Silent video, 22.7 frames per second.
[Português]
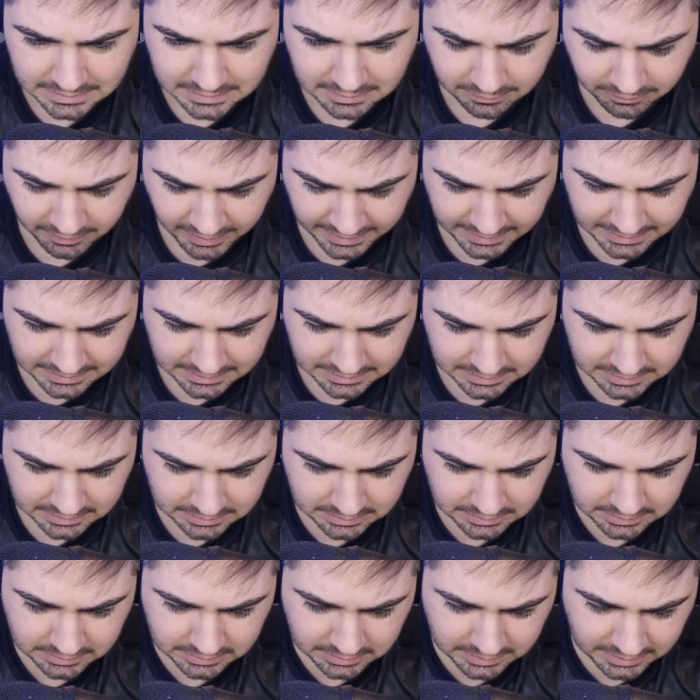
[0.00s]
Vai.
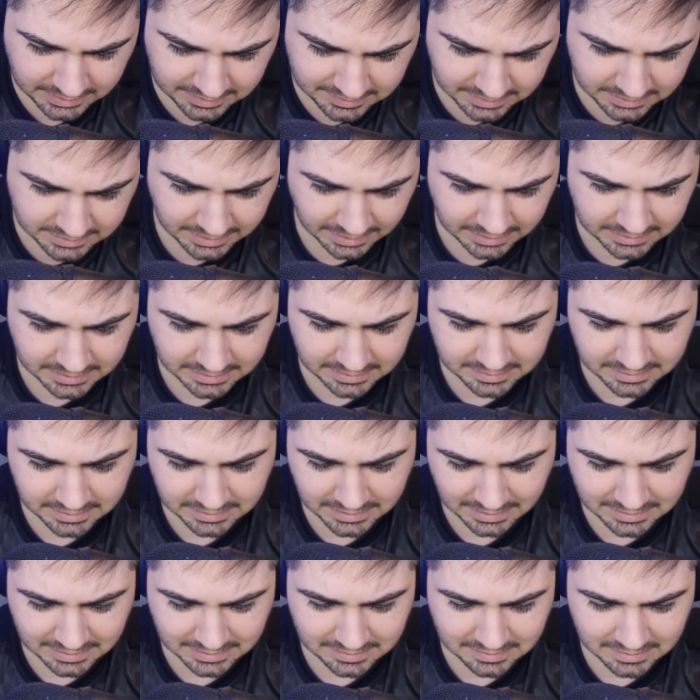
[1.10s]
Tem que acertar, tem que acertar,
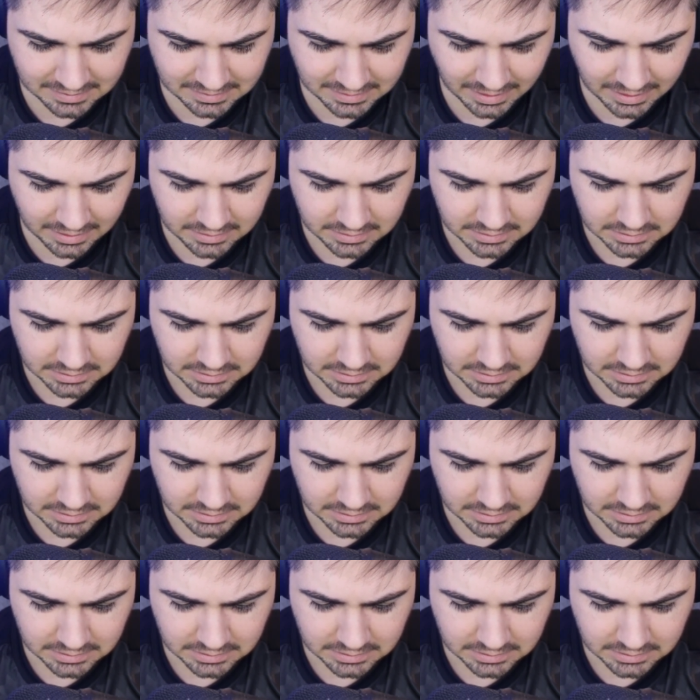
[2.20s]
tem que acertar.